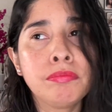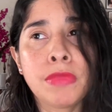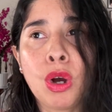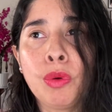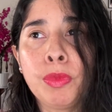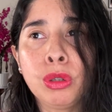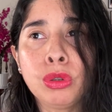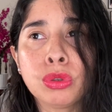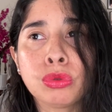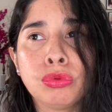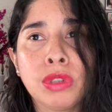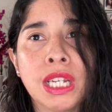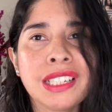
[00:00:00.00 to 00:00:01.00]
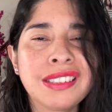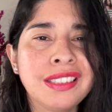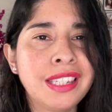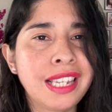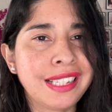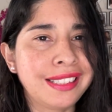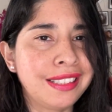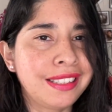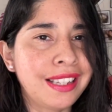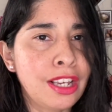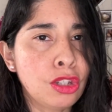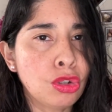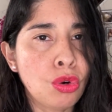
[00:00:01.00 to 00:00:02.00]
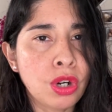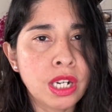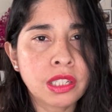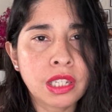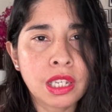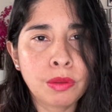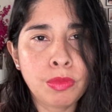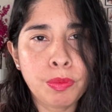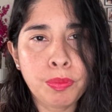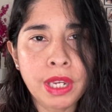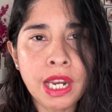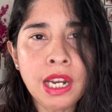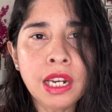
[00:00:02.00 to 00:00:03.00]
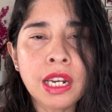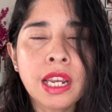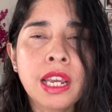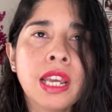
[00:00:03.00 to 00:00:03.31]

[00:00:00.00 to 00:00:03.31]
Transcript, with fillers: más o menos unas 16 horas en mi piel.